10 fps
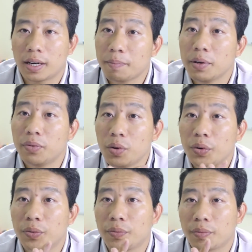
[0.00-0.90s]
50
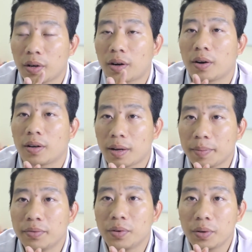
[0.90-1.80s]
phút đó
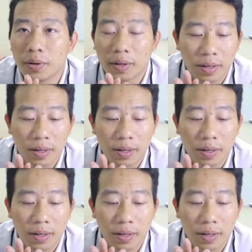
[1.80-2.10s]
50 phút